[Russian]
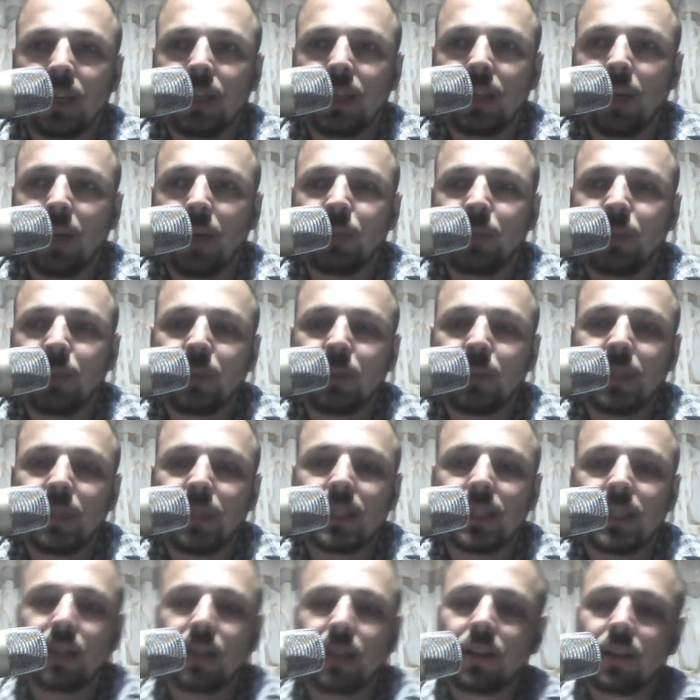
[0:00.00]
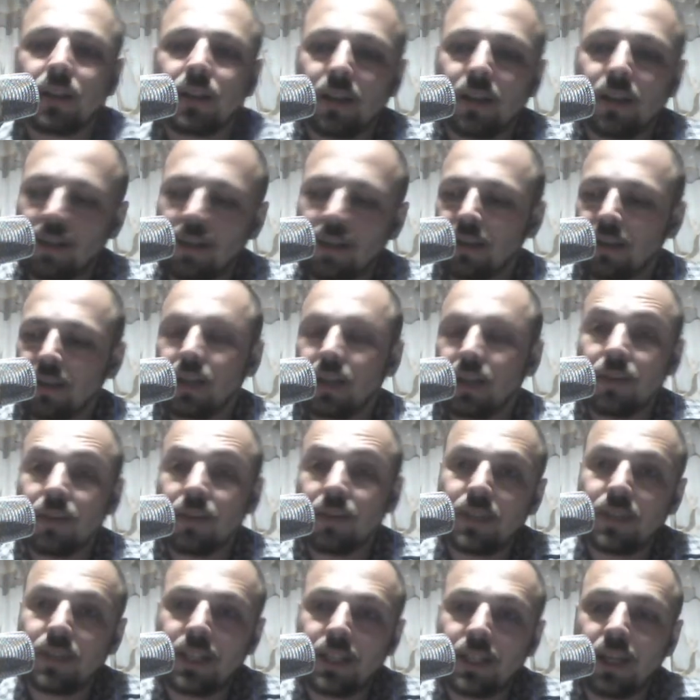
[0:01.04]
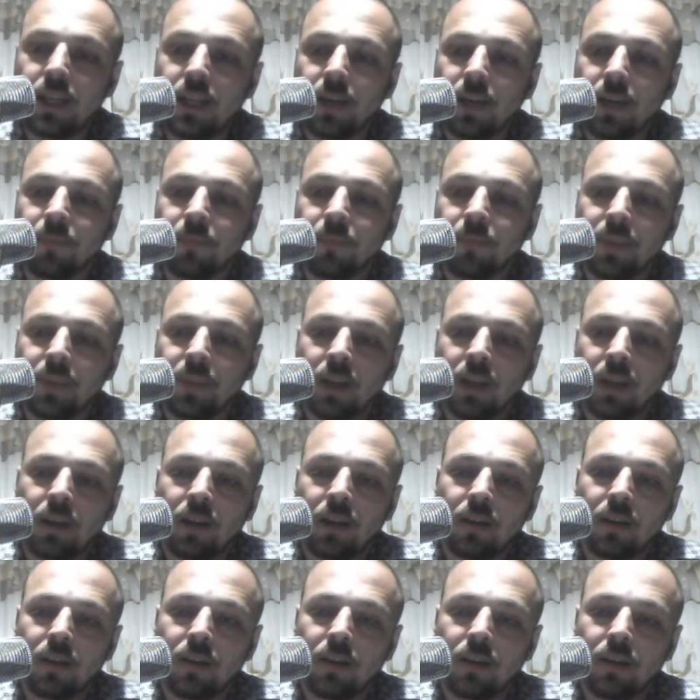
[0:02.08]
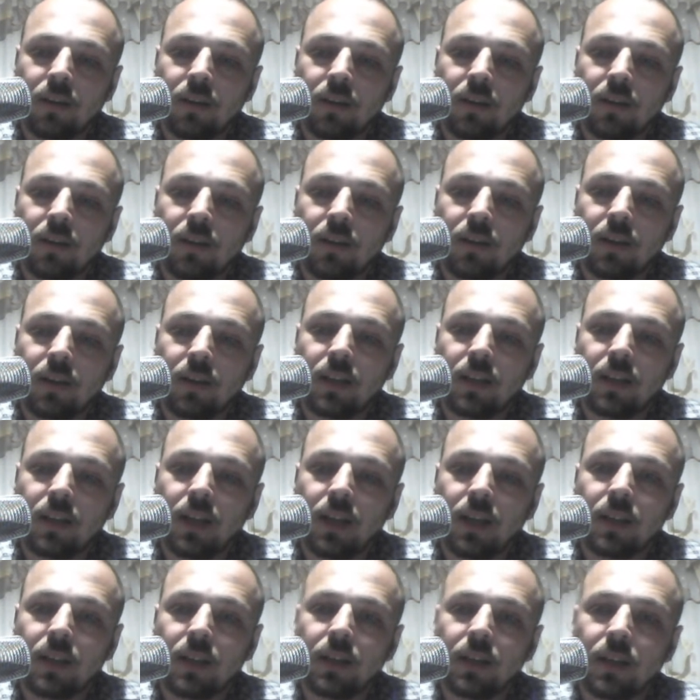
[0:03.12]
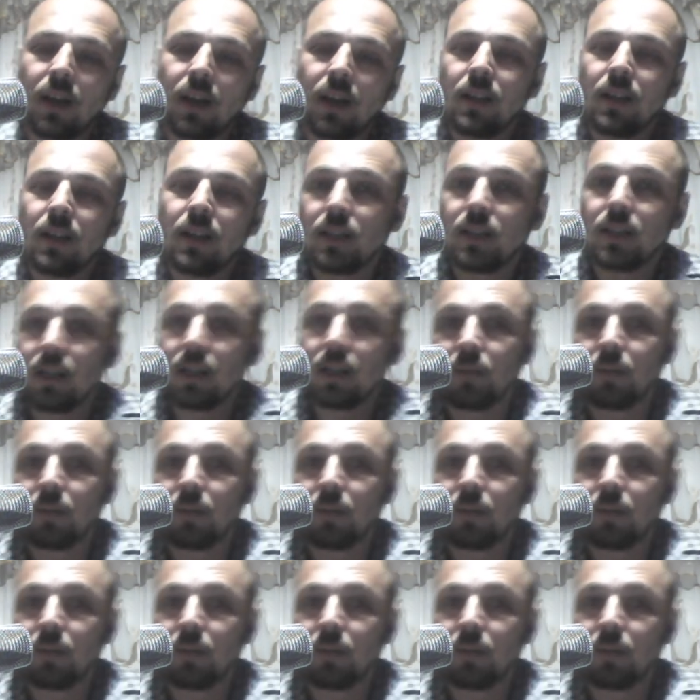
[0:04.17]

я подписан э, на все Э, каналы Александра